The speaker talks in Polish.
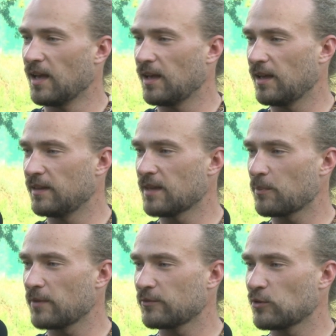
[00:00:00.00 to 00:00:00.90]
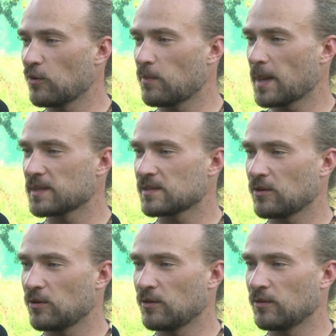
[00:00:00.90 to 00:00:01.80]
E, na pewno
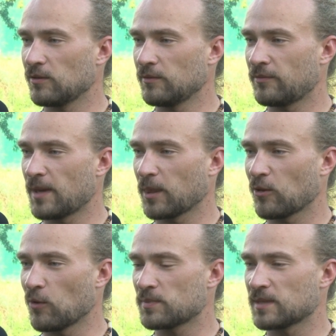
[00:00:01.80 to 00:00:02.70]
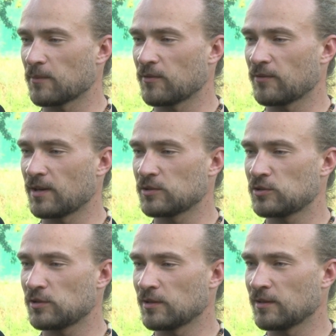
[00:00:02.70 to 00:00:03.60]
bardzo warto
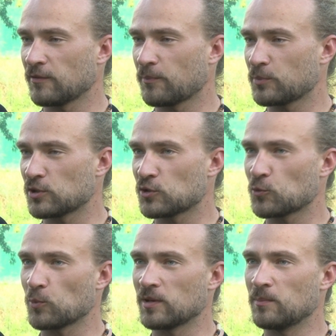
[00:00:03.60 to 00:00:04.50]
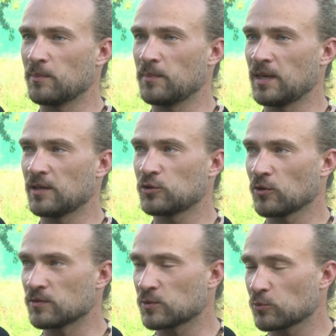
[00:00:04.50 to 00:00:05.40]
obserwować e, w przyszłym
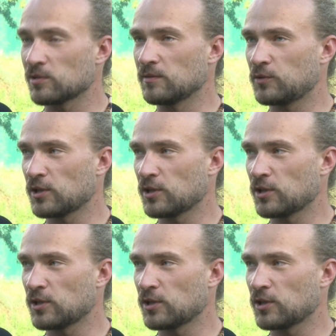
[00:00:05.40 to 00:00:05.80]
miesiącu, czyli w